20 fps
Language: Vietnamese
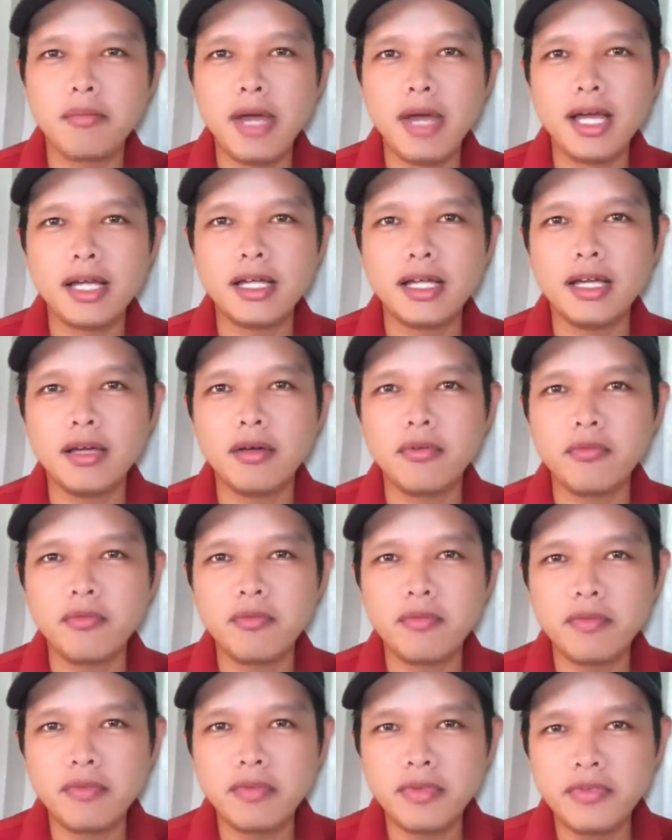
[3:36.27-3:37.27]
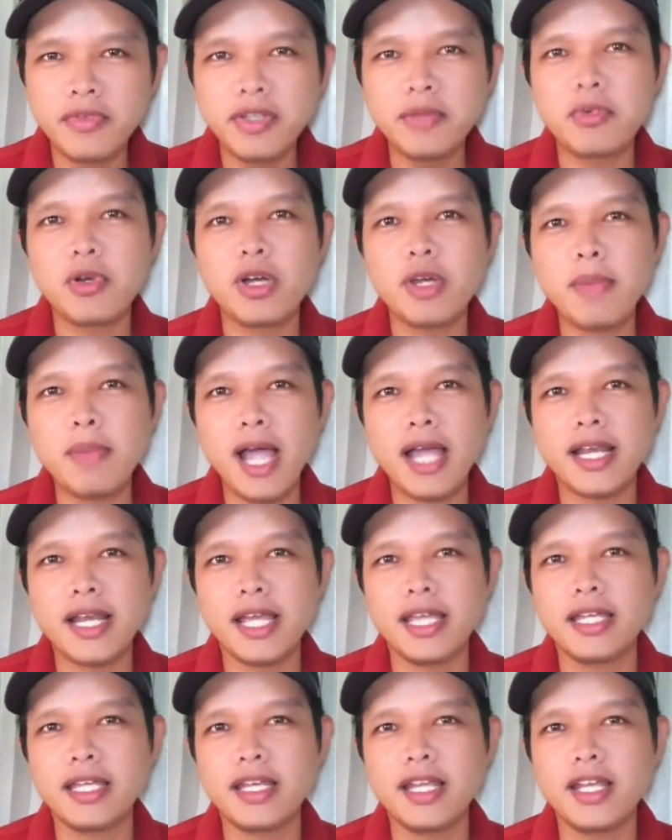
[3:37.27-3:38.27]
Bác viết một cái bài
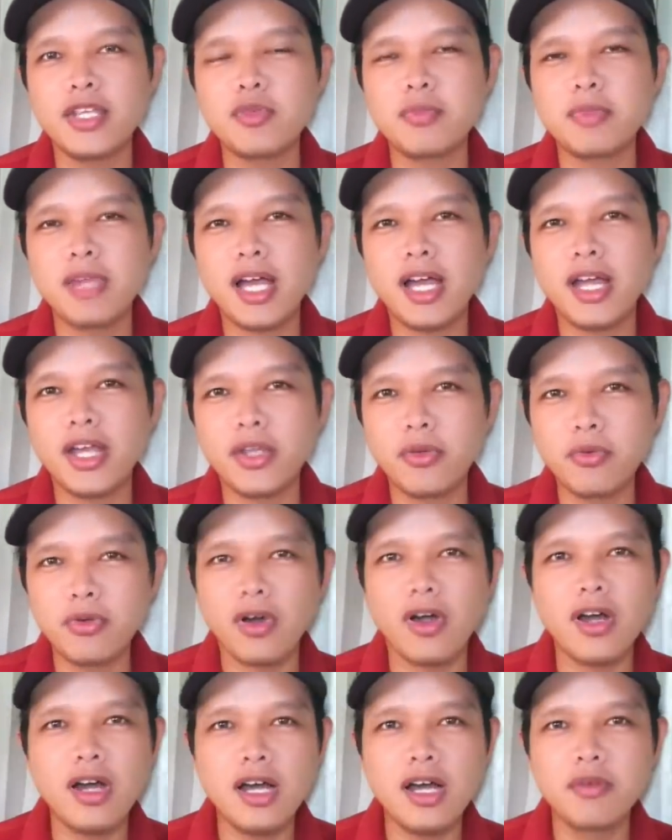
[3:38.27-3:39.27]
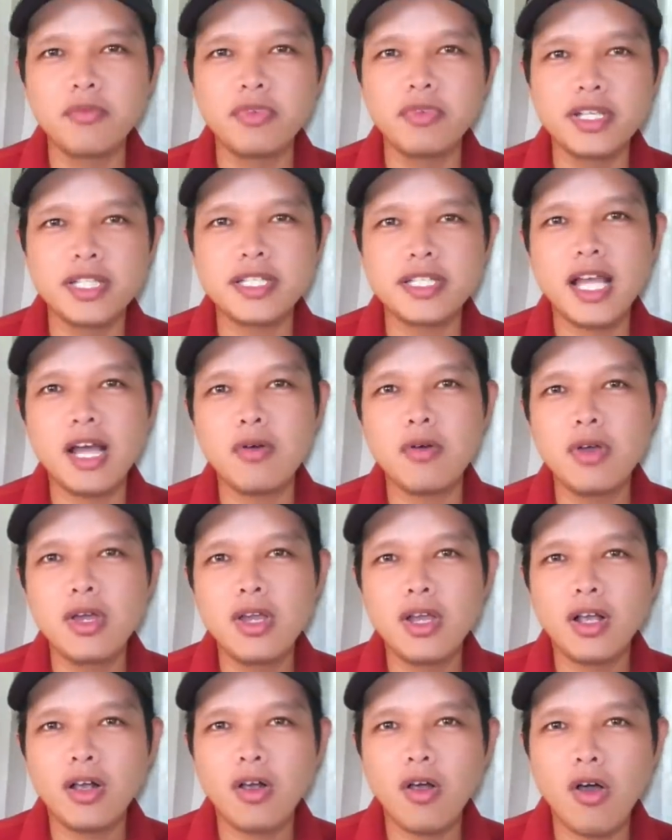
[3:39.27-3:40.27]
này để chúng ta hiểu rõ hơn vì sao
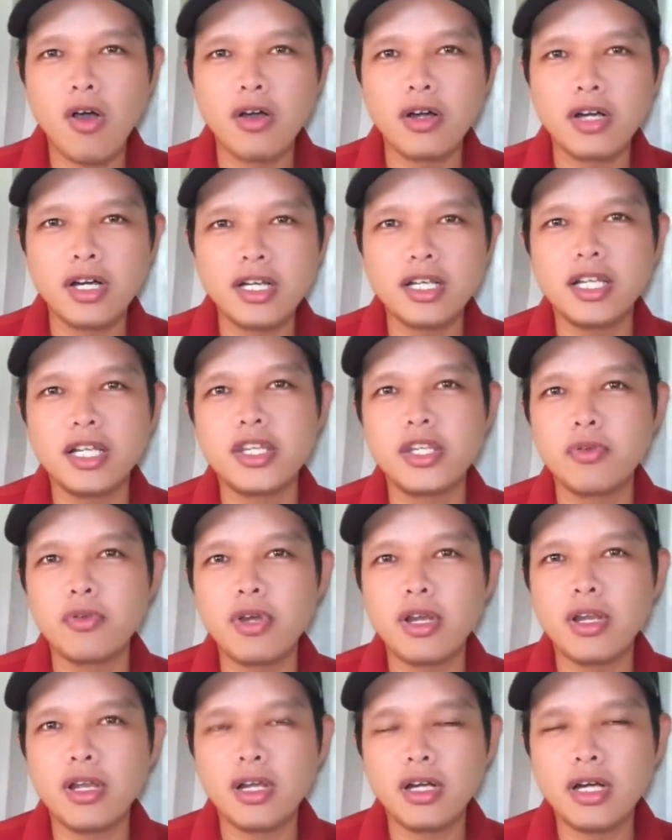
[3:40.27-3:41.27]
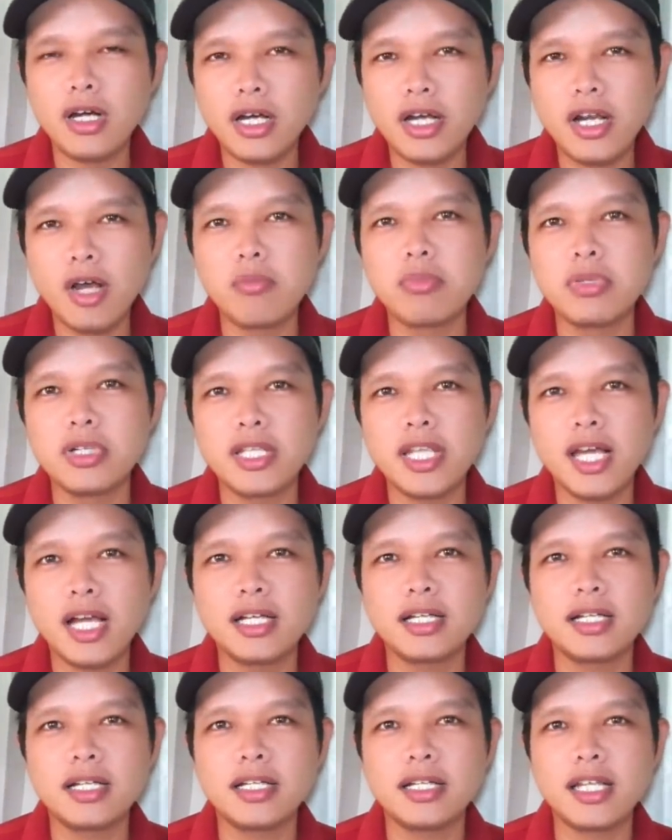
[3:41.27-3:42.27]
còn rất là đông người
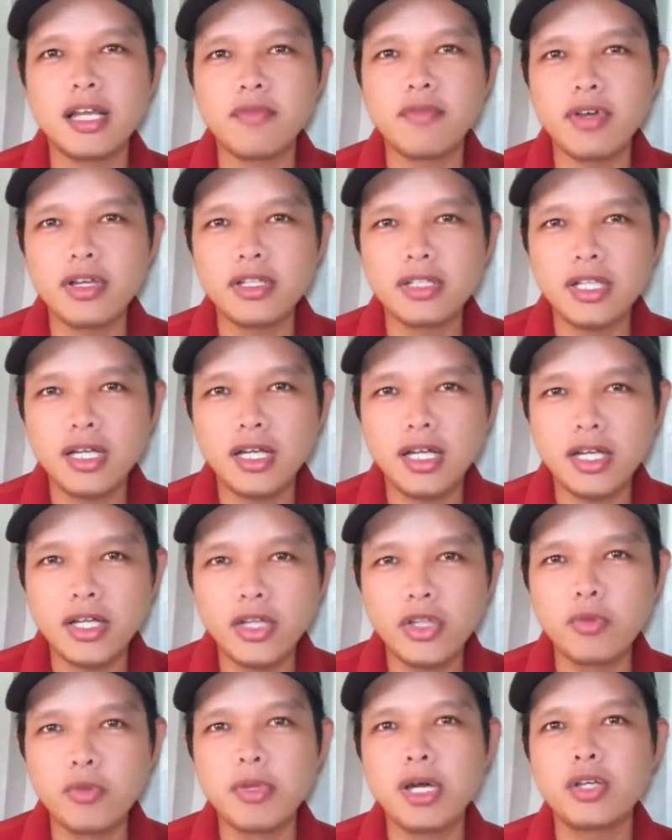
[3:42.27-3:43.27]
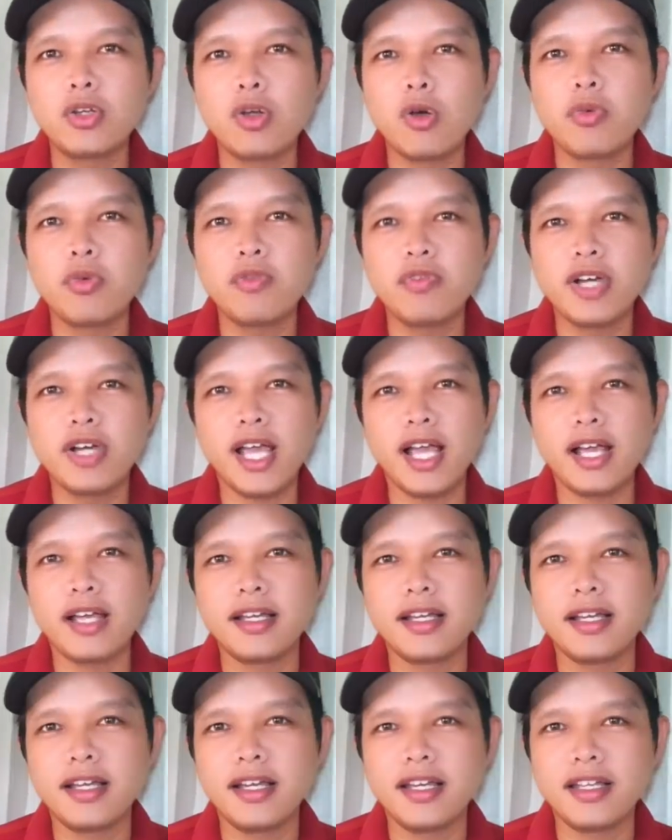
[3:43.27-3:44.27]
dân người ta vẫn yêu mến cô Nguyễn Phương Hằng,
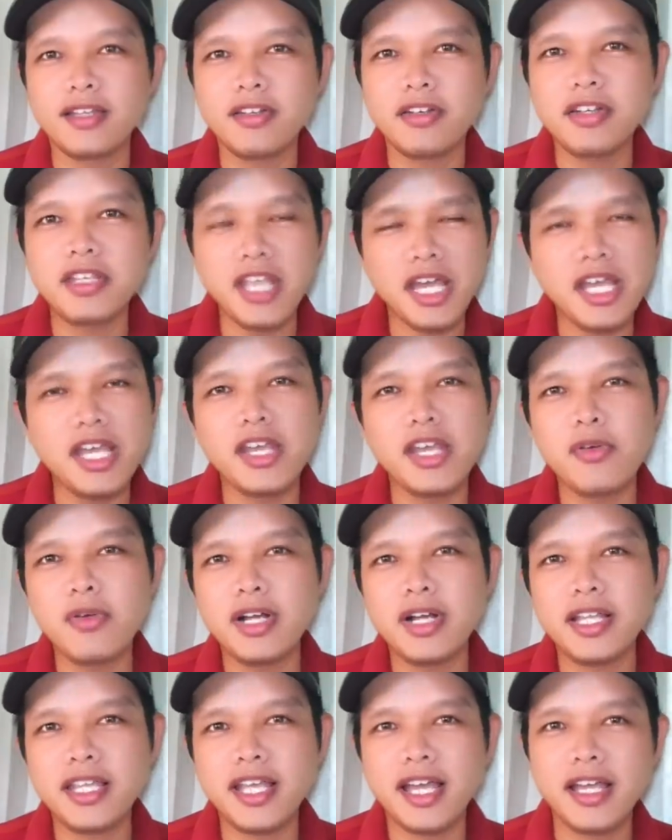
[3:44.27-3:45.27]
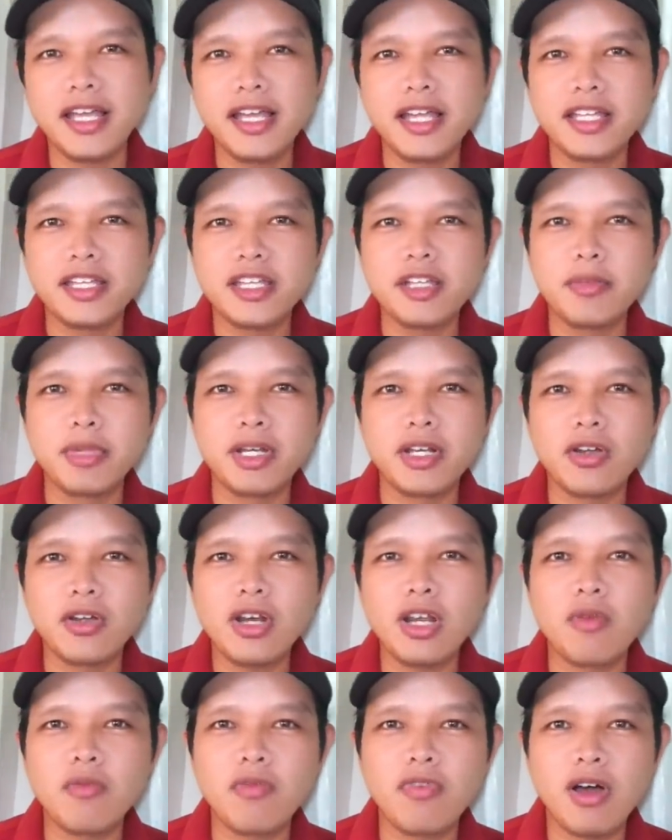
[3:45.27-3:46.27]
cho nó dễ hiểu hơn cả nhà, chứ mình
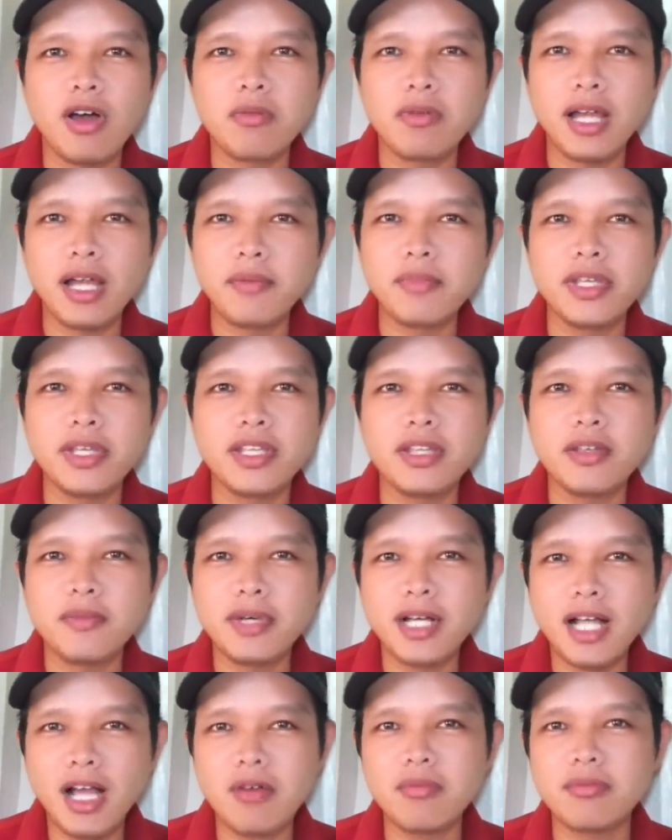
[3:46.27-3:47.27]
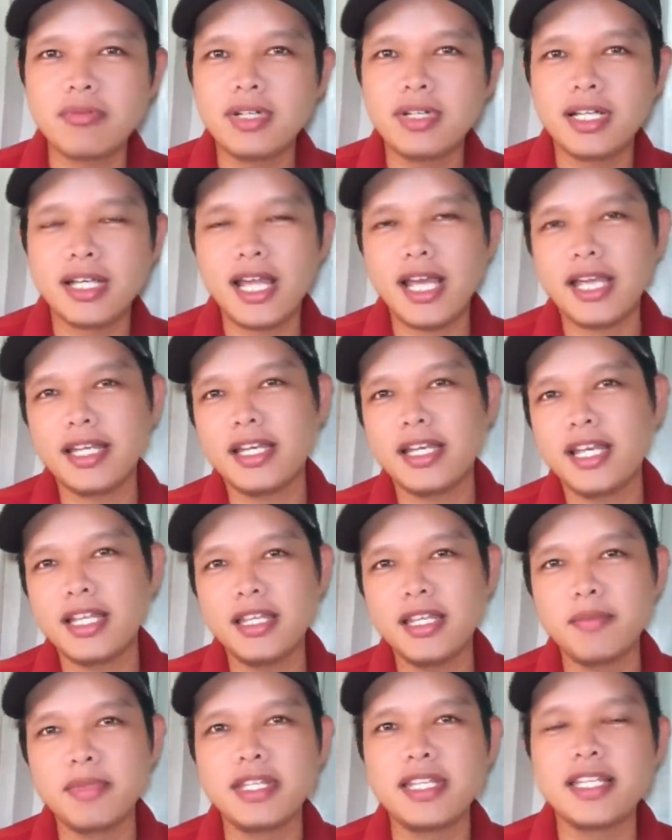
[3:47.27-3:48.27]
nói lòng vòng làm gì cho mất công. Đây
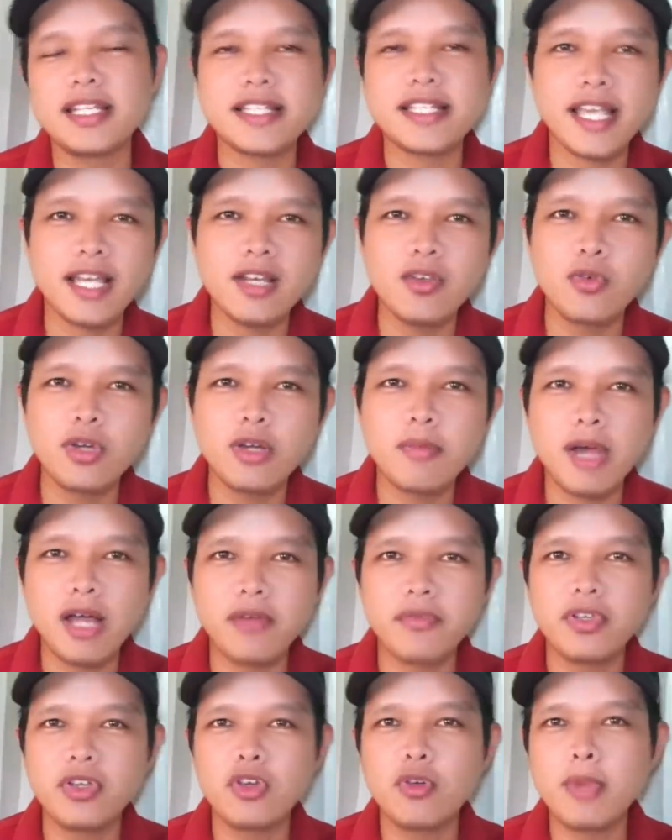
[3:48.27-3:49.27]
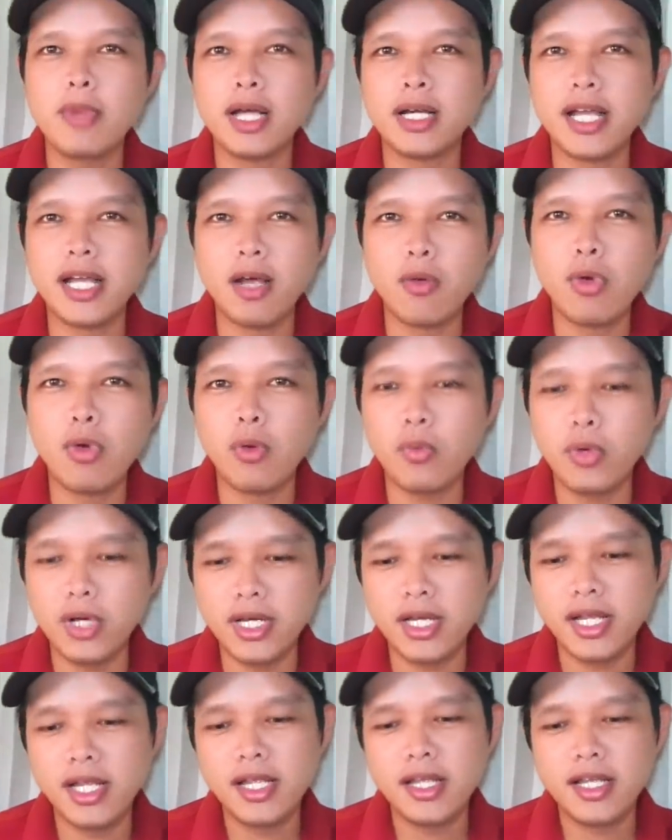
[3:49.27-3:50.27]
để thì mình chia sẻ luôn cái bài viết của bác Đặng Quang
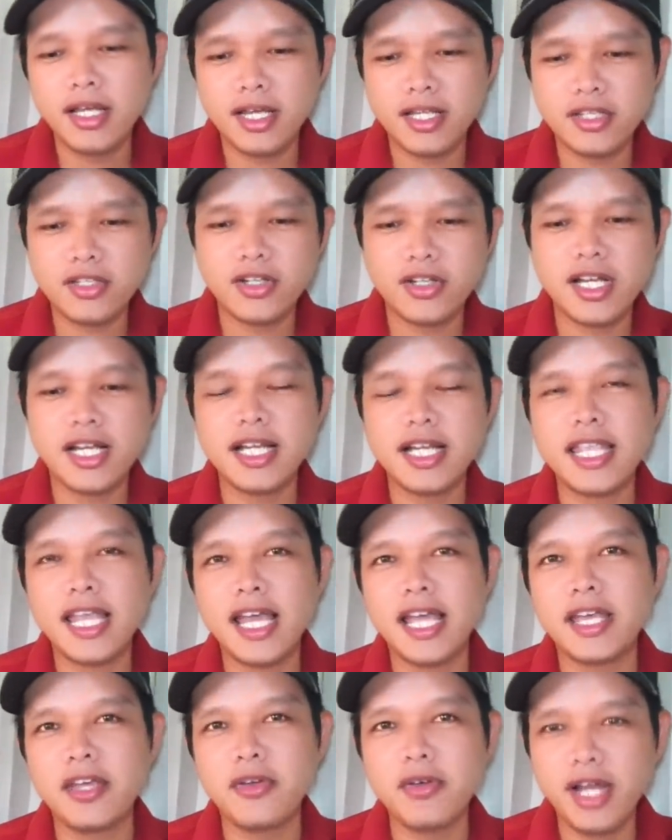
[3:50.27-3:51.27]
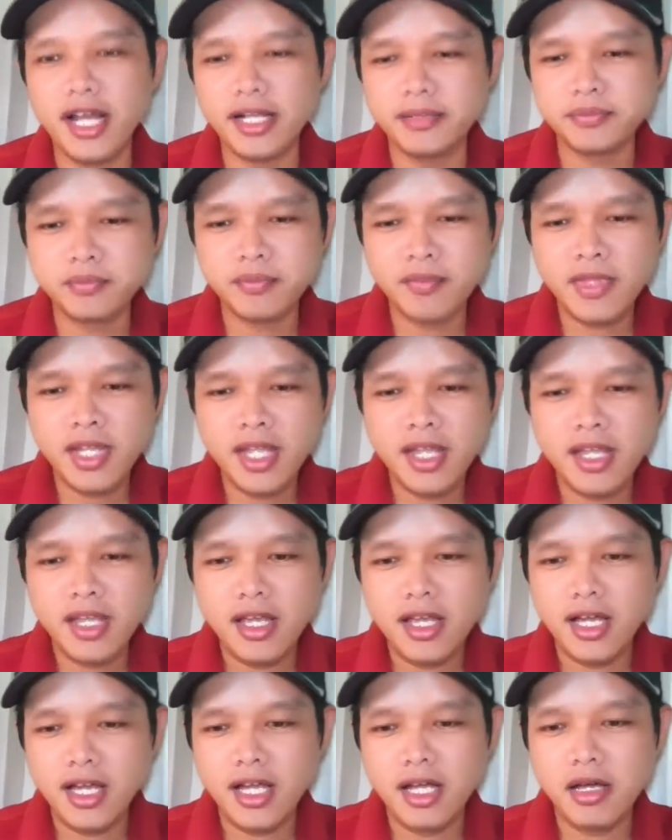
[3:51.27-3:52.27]
Bình cho cả nhà hiểu ha.
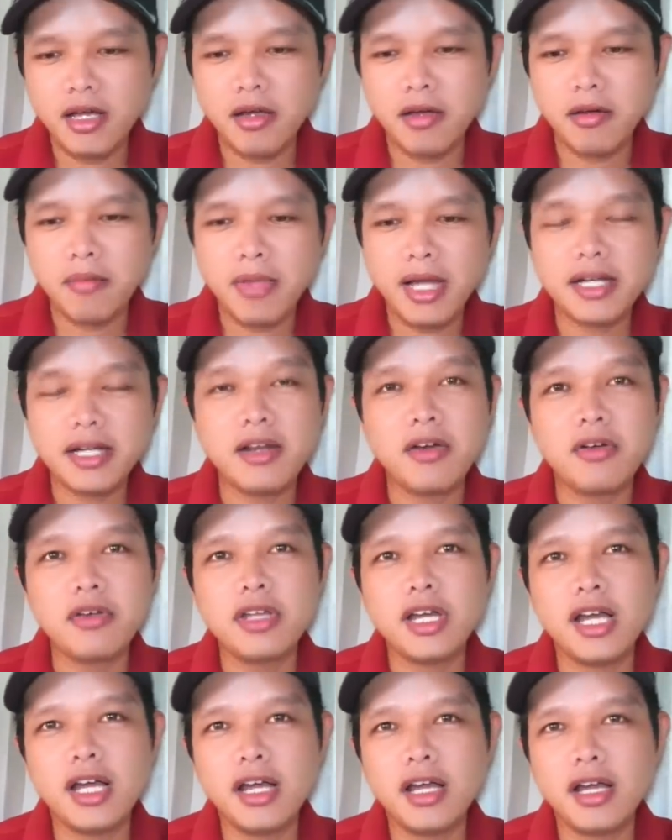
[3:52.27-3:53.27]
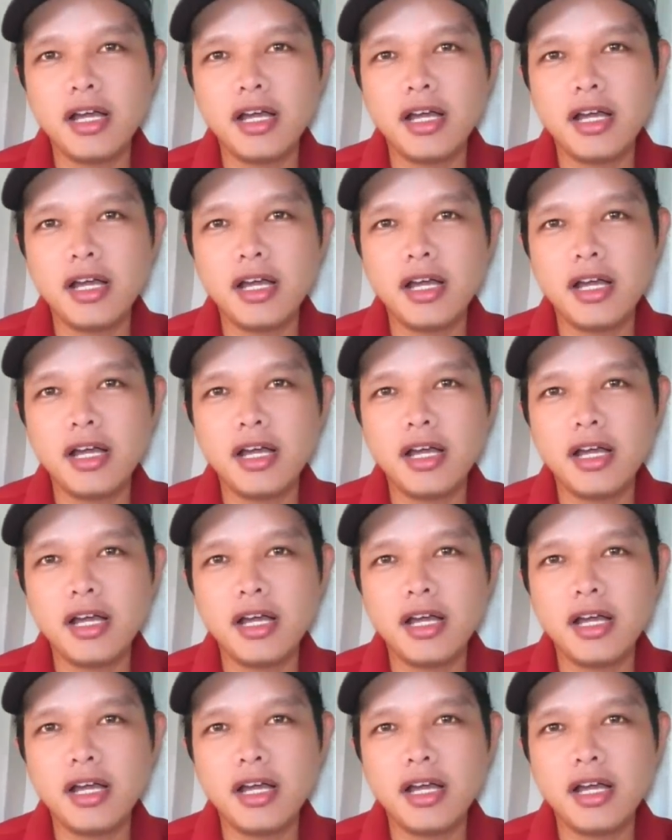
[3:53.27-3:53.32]
Bác nói